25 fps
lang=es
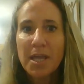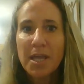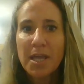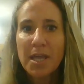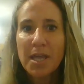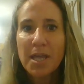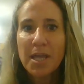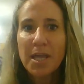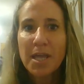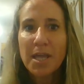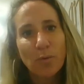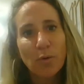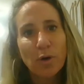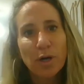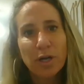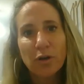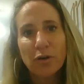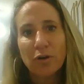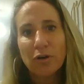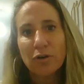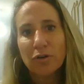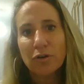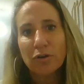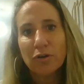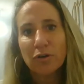Así que
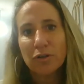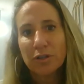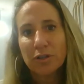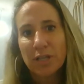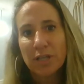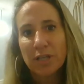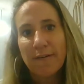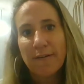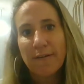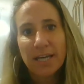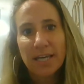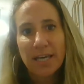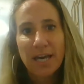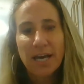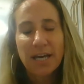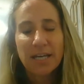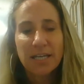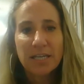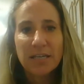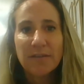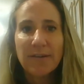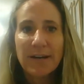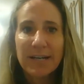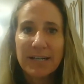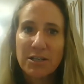bueno, trabajé
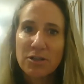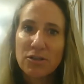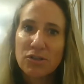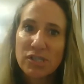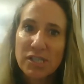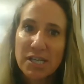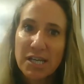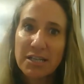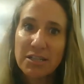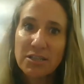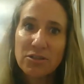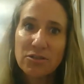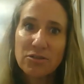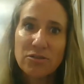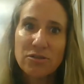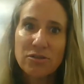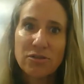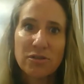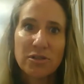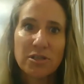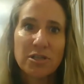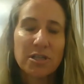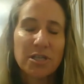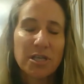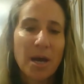ahí varios años
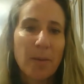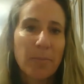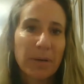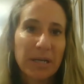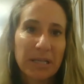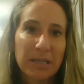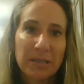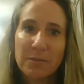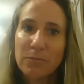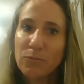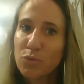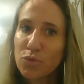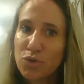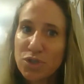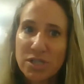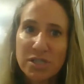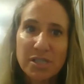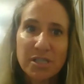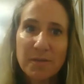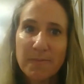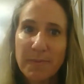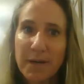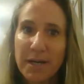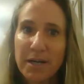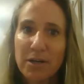y aprendí
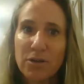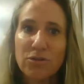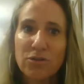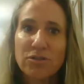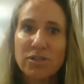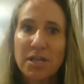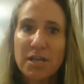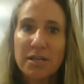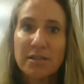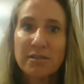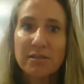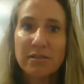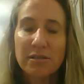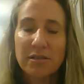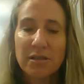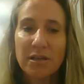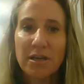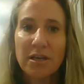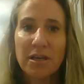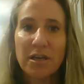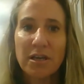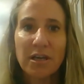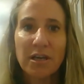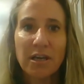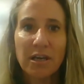muchísimas cosas,
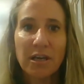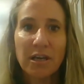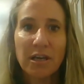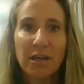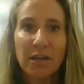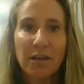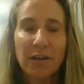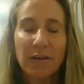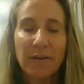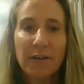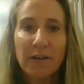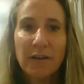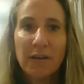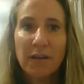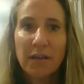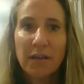eh,